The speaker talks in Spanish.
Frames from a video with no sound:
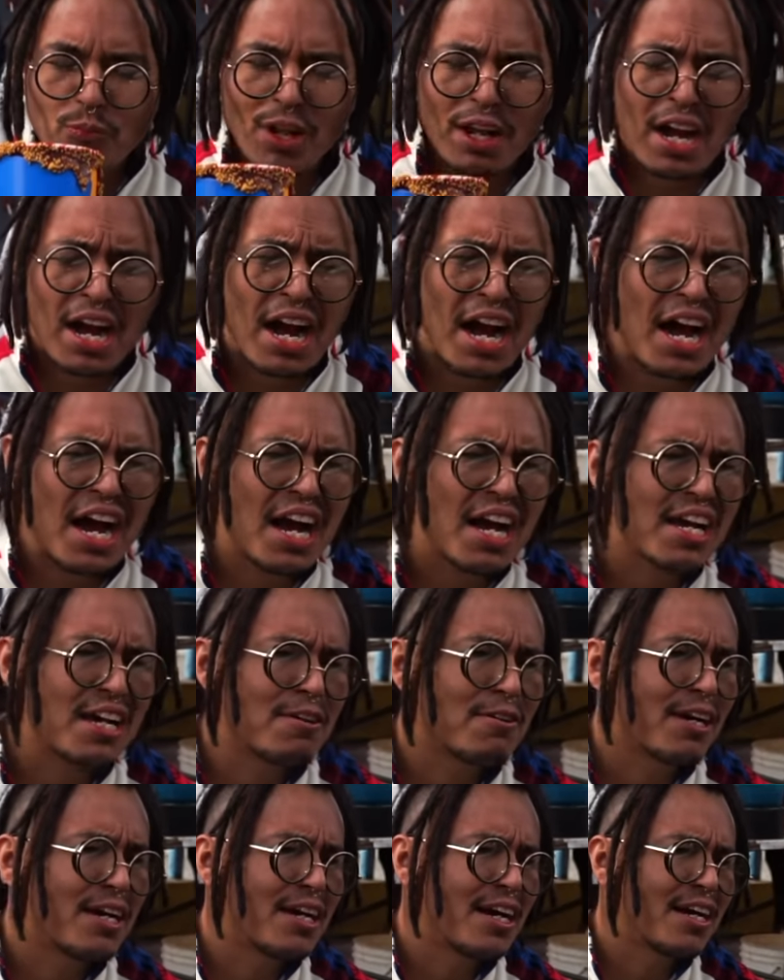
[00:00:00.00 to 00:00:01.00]
Ay,
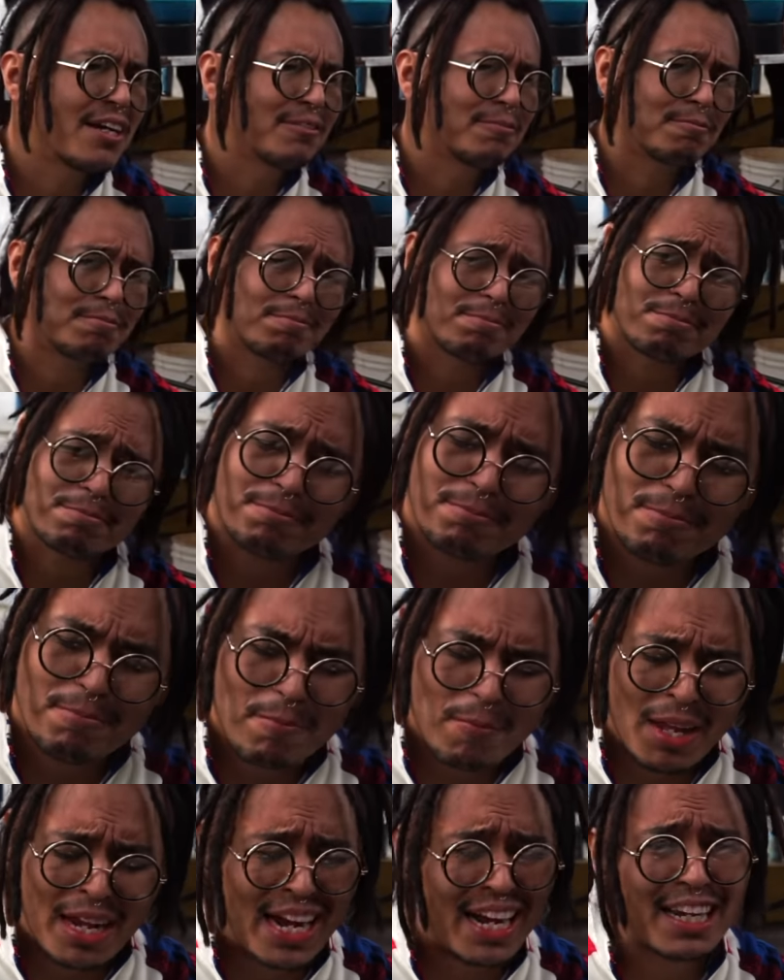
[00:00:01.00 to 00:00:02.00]
güey.
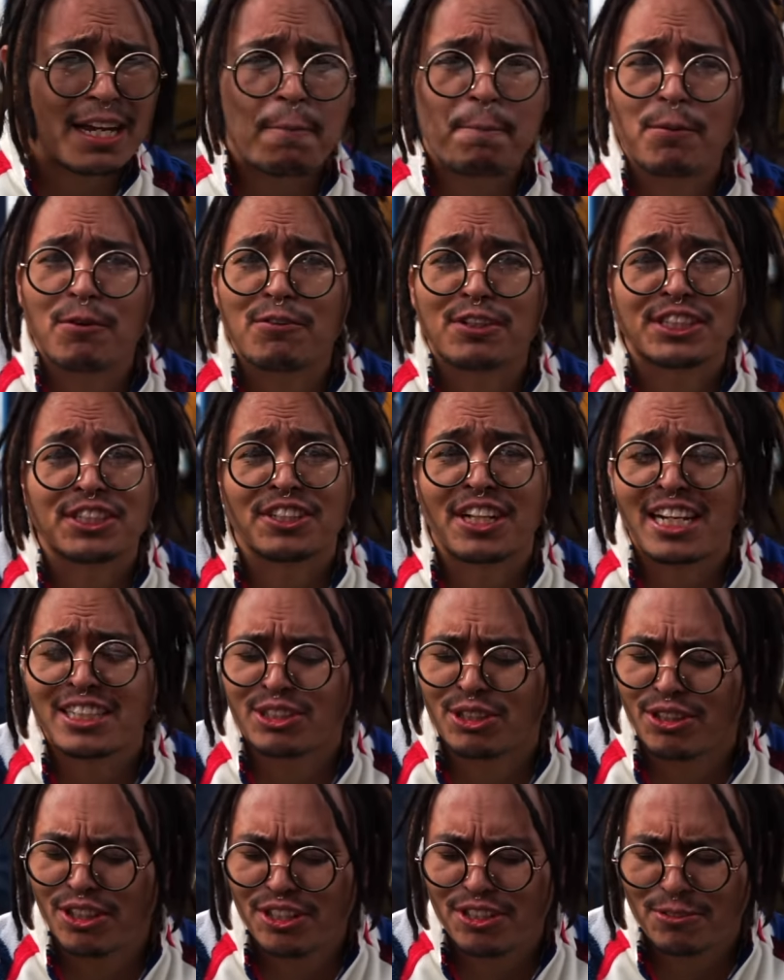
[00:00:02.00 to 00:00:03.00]
Ah, qué profesional
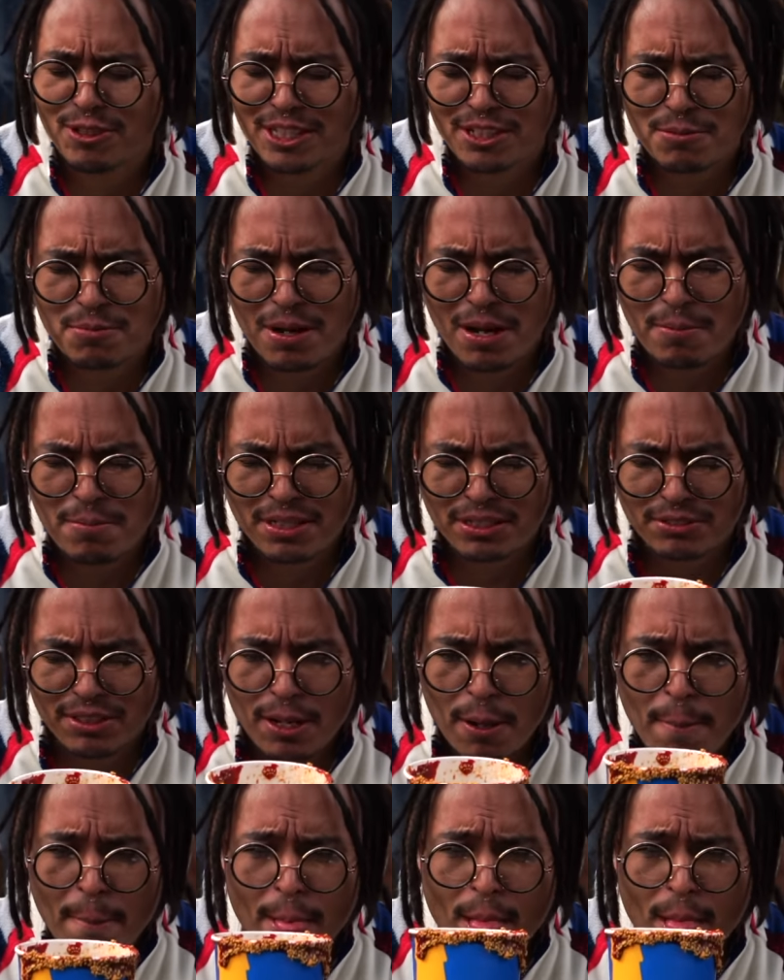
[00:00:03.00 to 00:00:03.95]
soy, güey, no mames, güey.